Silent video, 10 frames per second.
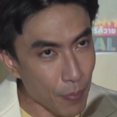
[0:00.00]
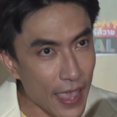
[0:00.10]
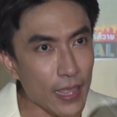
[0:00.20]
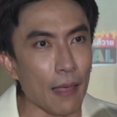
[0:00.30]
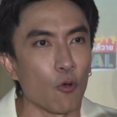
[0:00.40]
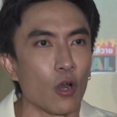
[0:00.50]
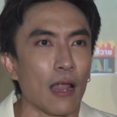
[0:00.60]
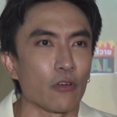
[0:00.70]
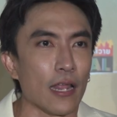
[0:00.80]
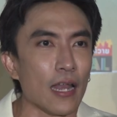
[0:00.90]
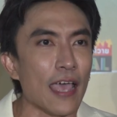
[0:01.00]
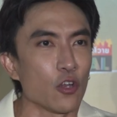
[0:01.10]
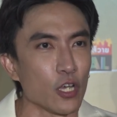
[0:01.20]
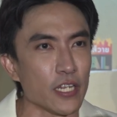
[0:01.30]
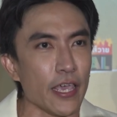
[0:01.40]
ให้กับคนเหล่านั้นได้
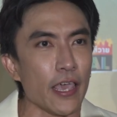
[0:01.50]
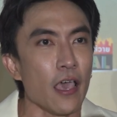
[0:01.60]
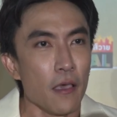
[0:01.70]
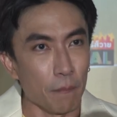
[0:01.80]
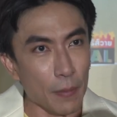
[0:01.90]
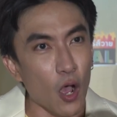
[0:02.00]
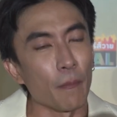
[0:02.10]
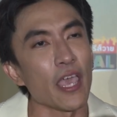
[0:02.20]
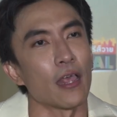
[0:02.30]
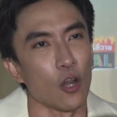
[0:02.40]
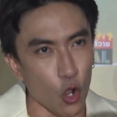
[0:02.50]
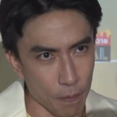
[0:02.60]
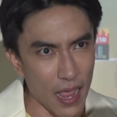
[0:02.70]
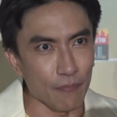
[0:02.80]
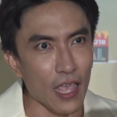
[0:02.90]
โดยที่มันมองไม่เห็นรถ
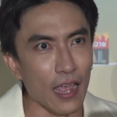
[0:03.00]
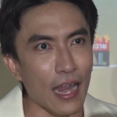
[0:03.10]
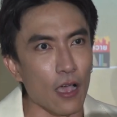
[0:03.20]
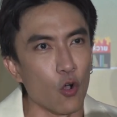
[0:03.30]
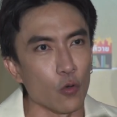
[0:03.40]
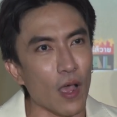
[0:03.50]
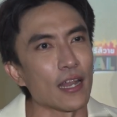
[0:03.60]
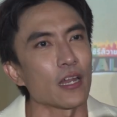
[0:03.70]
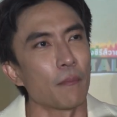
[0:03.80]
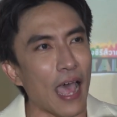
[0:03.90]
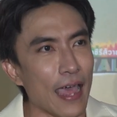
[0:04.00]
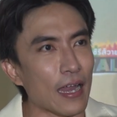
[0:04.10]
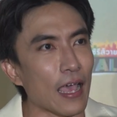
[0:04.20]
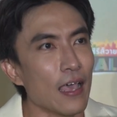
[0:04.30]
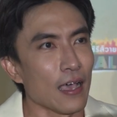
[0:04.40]
แมพในอนาคตว่ารัฐบาล
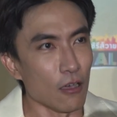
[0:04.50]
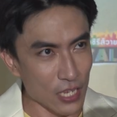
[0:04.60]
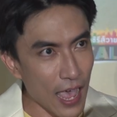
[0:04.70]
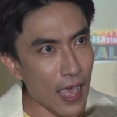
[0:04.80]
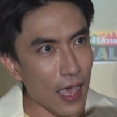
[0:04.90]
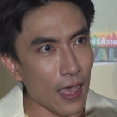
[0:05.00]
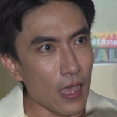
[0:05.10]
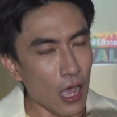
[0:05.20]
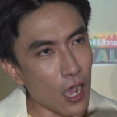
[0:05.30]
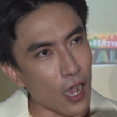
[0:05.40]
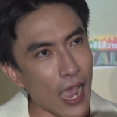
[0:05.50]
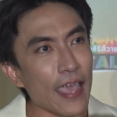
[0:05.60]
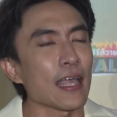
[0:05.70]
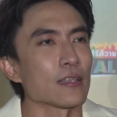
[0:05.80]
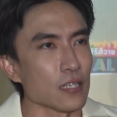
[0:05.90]
น่ะเขาจะให้
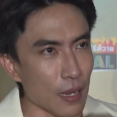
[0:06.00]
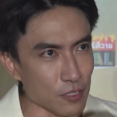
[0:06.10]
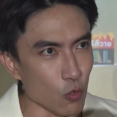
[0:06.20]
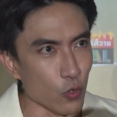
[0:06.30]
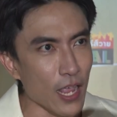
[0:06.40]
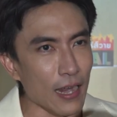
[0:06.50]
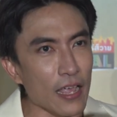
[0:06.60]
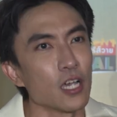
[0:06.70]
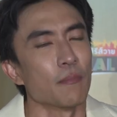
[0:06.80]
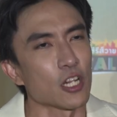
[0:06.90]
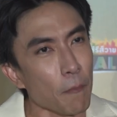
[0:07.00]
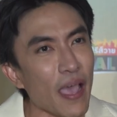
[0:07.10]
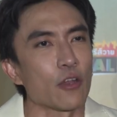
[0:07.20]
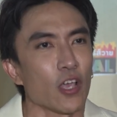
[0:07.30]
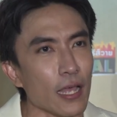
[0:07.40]
การสนับสนุนอย่างไรคือมันต้องไป
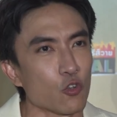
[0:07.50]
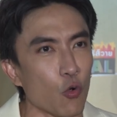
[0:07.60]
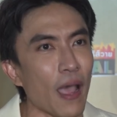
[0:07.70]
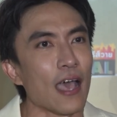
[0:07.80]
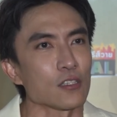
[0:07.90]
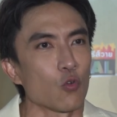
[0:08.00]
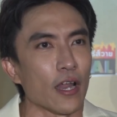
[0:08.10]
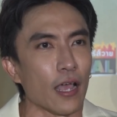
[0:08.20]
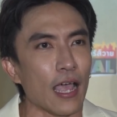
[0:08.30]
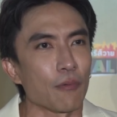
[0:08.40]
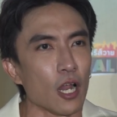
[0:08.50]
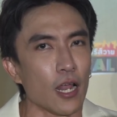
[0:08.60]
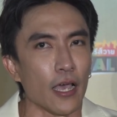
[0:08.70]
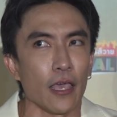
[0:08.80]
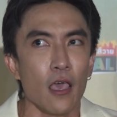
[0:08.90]
ด้วยกันทุกภาคส่วนนะครับ ก็
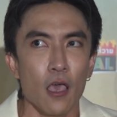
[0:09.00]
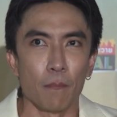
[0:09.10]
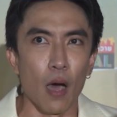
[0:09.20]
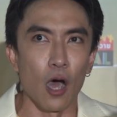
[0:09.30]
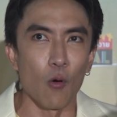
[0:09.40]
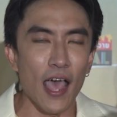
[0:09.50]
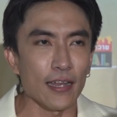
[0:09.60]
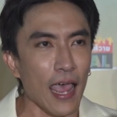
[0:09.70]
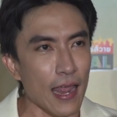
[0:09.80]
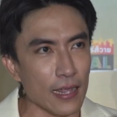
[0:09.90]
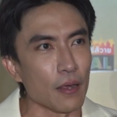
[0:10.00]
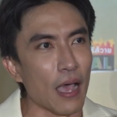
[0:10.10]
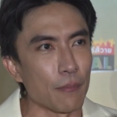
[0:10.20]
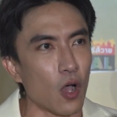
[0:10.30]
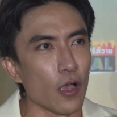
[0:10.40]
เลยมองว่าถ้ารัฐ
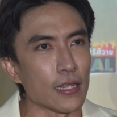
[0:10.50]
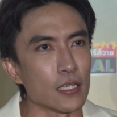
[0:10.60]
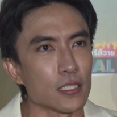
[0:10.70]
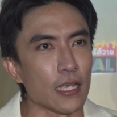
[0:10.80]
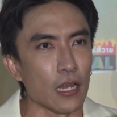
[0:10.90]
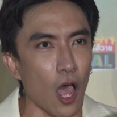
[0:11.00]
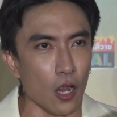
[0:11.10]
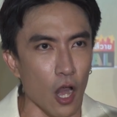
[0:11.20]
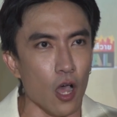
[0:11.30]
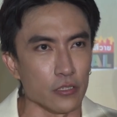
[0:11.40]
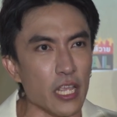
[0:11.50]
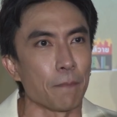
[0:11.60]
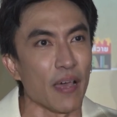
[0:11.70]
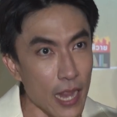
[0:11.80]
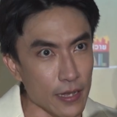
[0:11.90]
บาลมองเห็นจริงๆลองลองหยิบ
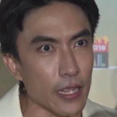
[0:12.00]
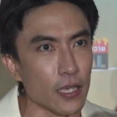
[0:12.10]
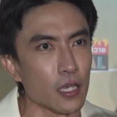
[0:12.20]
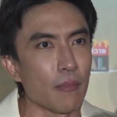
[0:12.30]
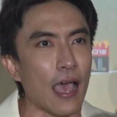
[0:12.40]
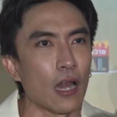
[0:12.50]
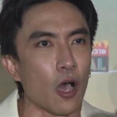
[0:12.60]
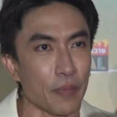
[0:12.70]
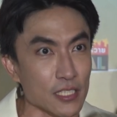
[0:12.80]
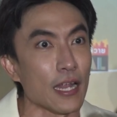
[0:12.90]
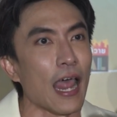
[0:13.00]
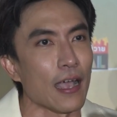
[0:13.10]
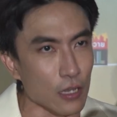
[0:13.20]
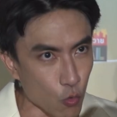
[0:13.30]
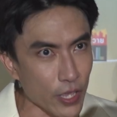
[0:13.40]
ประเด็นนี้ขึ้นมาลองพิจารณา
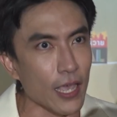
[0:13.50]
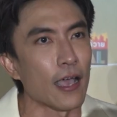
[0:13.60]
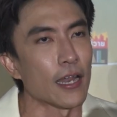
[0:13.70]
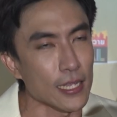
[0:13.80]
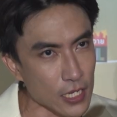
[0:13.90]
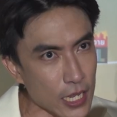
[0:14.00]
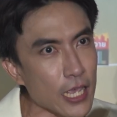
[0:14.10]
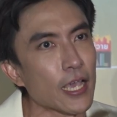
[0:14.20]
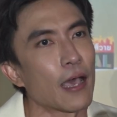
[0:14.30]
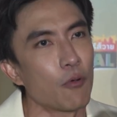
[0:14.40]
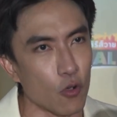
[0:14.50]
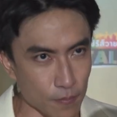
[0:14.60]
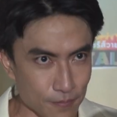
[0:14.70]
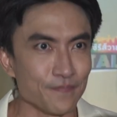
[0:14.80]
กันดูอีกครั้งก็น่าจะดีครับผม